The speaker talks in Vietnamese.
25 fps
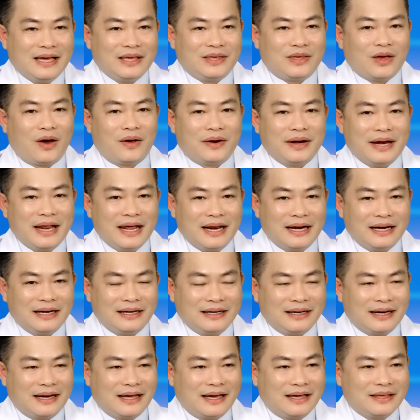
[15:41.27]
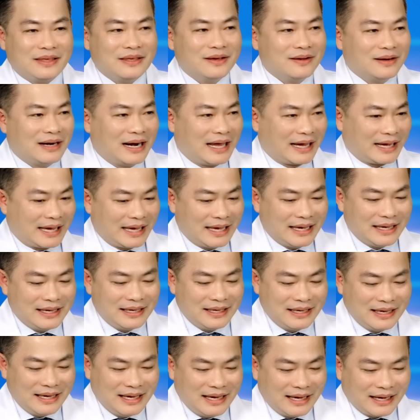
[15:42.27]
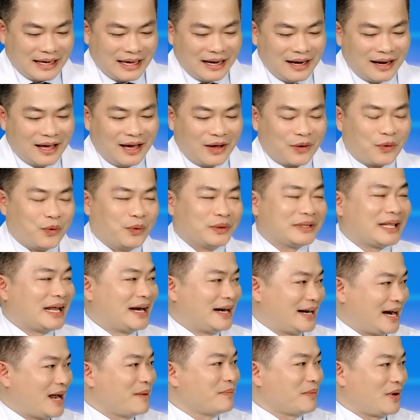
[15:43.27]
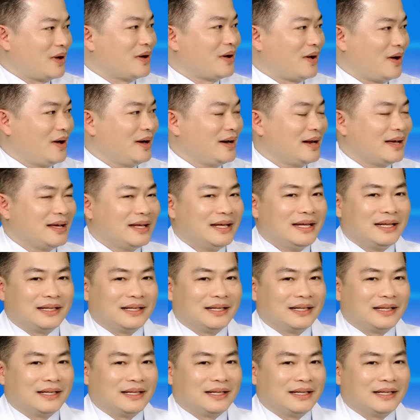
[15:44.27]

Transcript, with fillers: Cho nên như là cái lời của Thanh Ráp có nói đó,